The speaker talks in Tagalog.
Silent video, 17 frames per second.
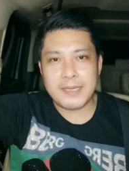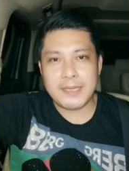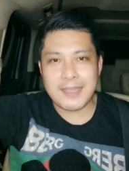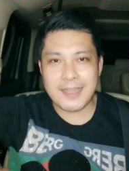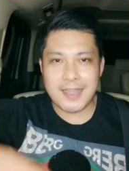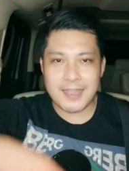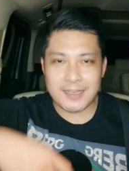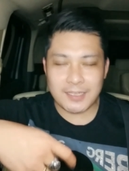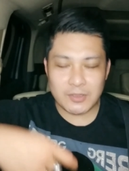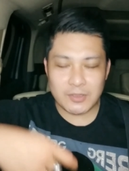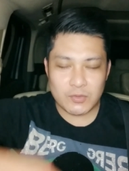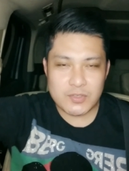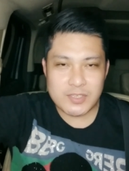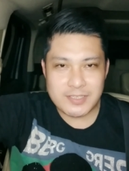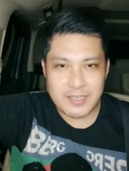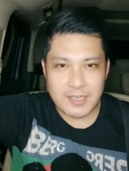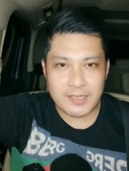na akin tong
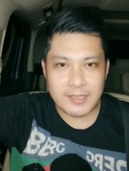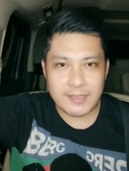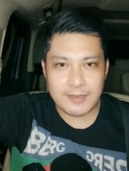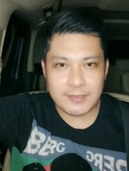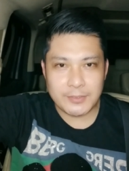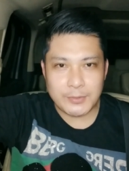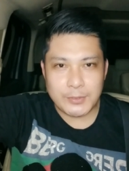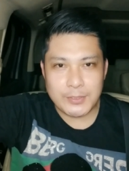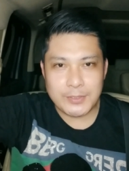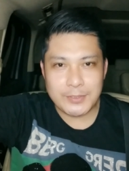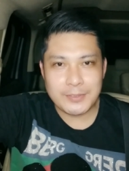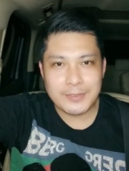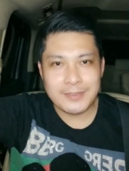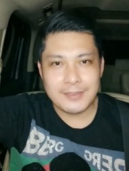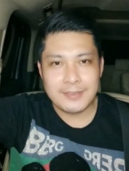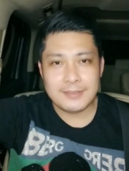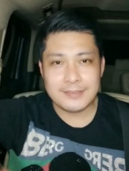sasakyan na to,
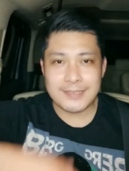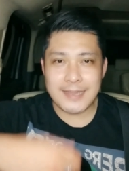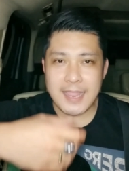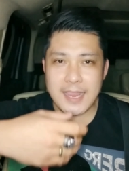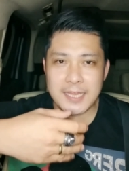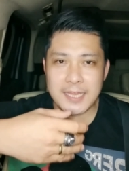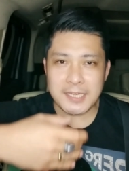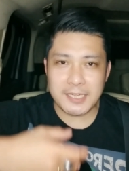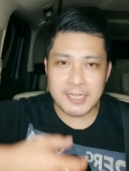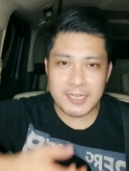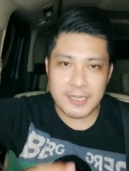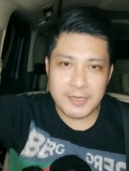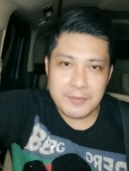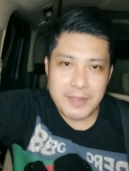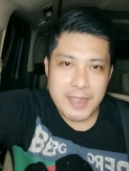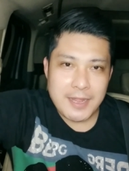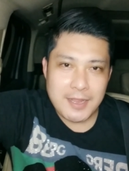dahil
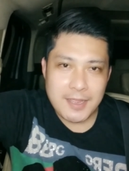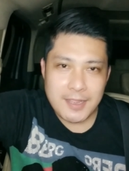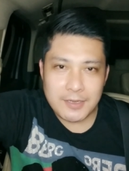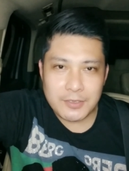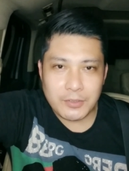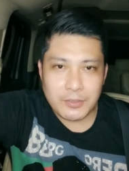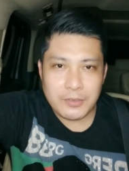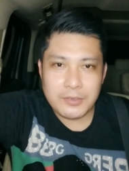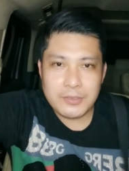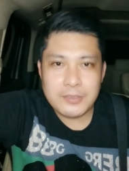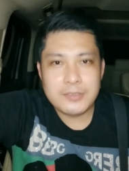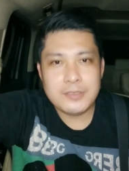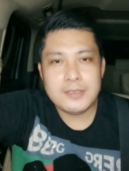naniniwala ako